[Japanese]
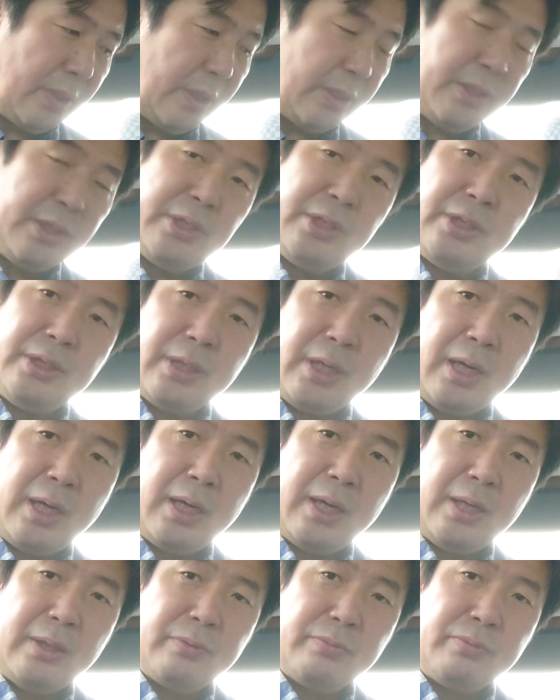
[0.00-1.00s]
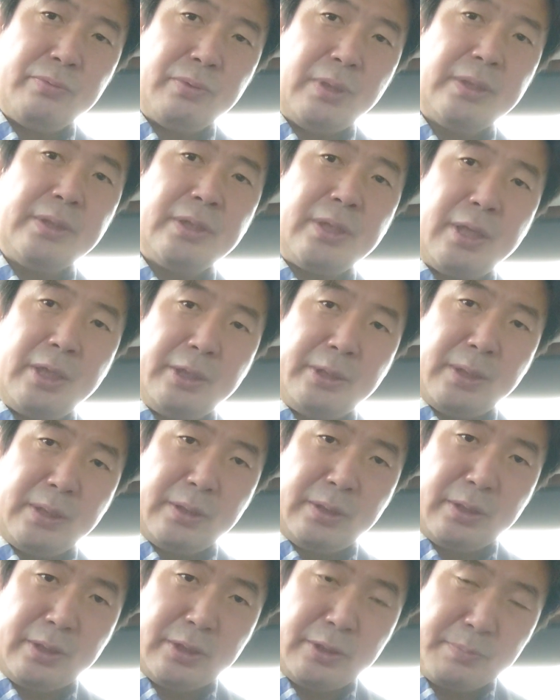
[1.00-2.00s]
まあ、地位が不安定に
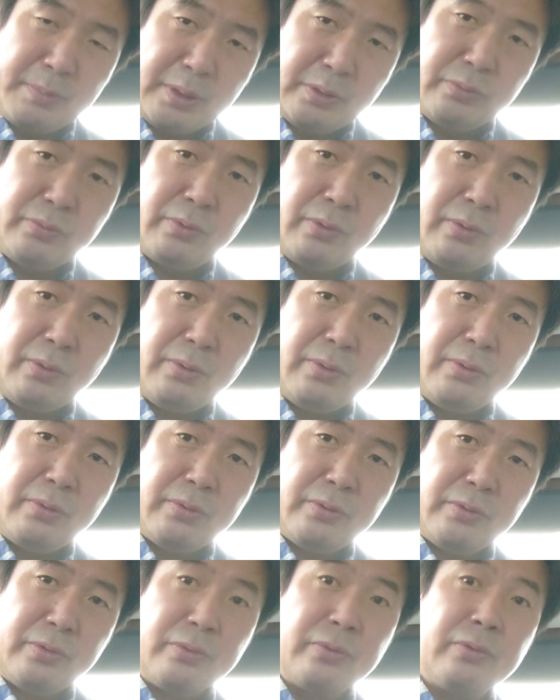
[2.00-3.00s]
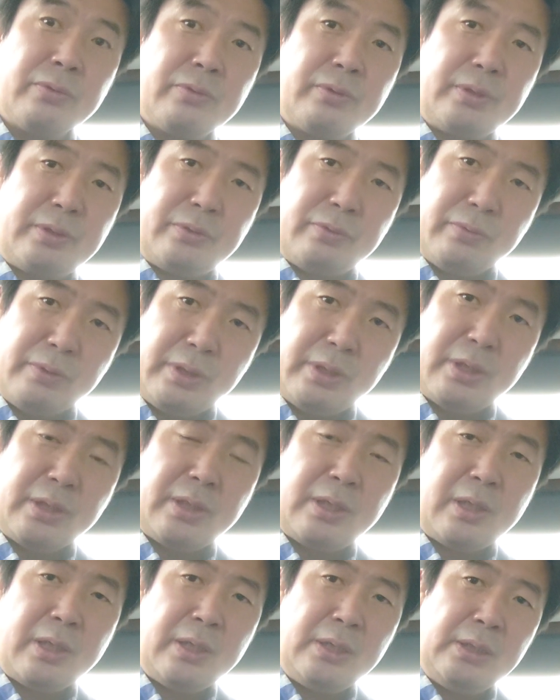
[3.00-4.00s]
なってしまうということですよね。
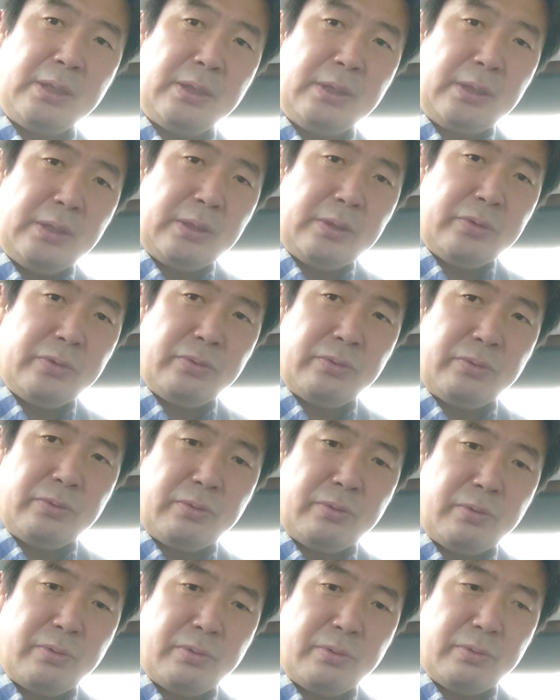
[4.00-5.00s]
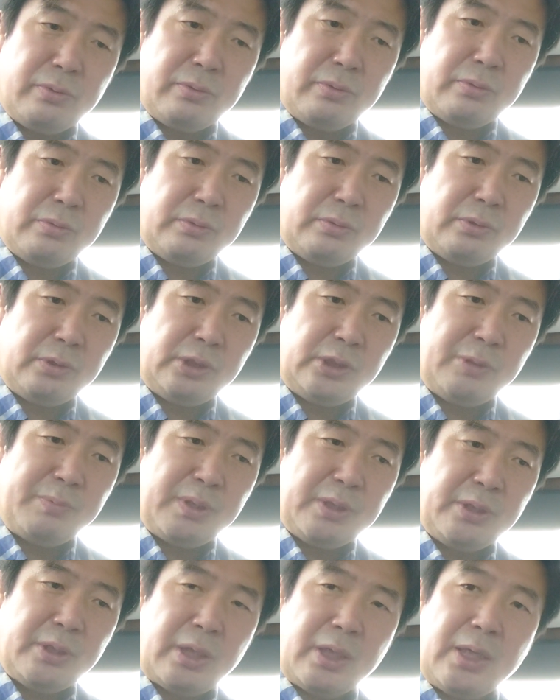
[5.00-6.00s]
だから、その、
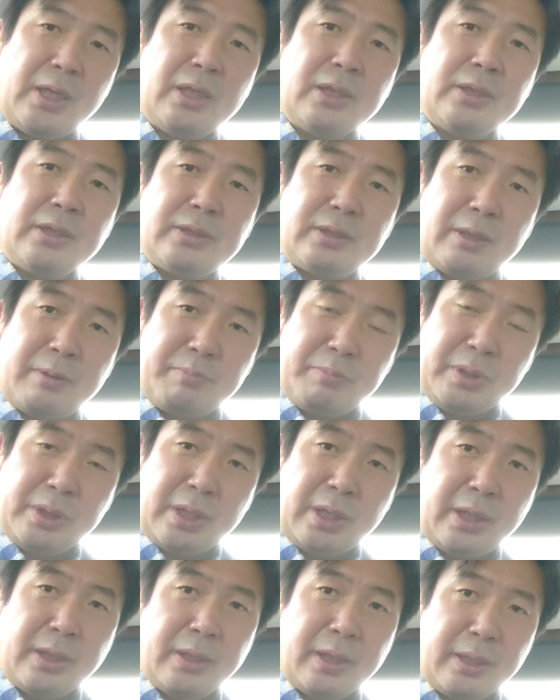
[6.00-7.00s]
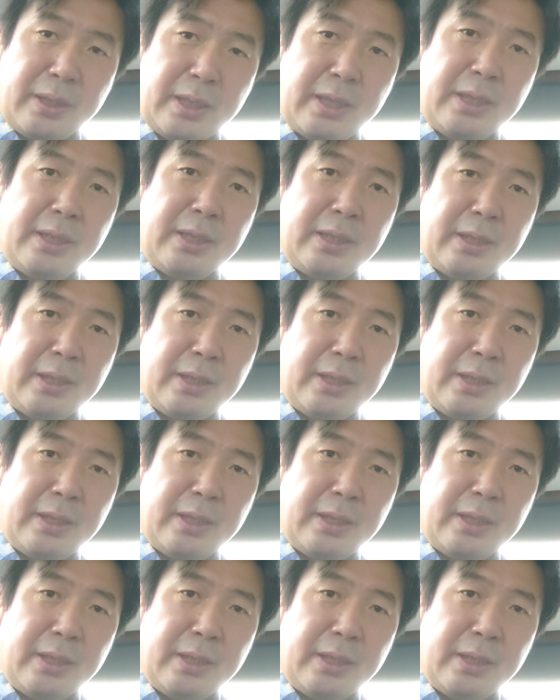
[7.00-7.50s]
石橋貴明さんみたいなね、